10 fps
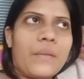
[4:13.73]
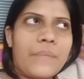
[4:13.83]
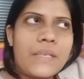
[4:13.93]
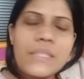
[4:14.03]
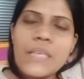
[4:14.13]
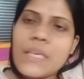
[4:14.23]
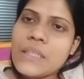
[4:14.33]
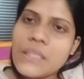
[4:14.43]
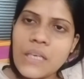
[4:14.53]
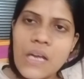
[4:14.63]
बस
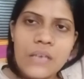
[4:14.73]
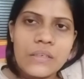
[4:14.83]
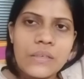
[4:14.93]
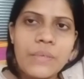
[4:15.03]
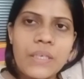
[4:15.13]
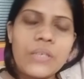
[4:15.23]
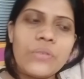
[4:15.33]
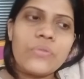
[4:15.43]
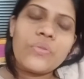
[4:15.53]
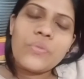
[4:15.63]
यही थी कहानी मेरे
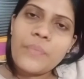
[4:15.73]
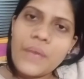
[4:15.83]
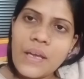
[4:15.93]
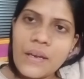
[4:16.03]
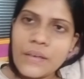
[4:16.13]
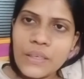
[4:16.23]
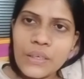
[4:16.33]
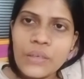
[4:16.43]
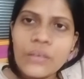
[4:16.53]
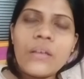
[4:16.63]
यूट्यूब पे आने
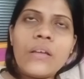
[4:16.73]
की